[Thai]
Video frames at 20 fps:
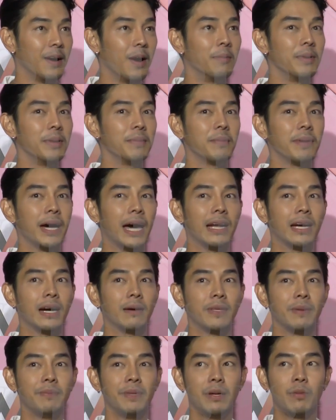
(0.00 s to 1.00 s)
อ๋อมินประมาทเหรอค
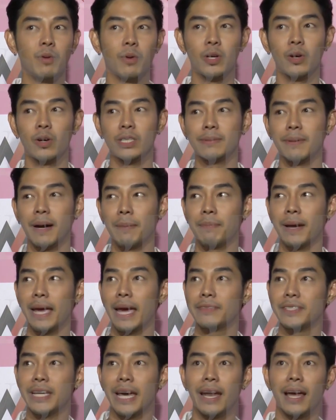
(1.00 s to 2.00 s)
รับเต็มที่ผมก็โดนปรับ
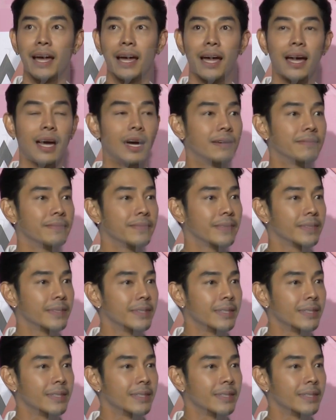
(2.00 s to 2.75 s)
แค่แสนห้าครับ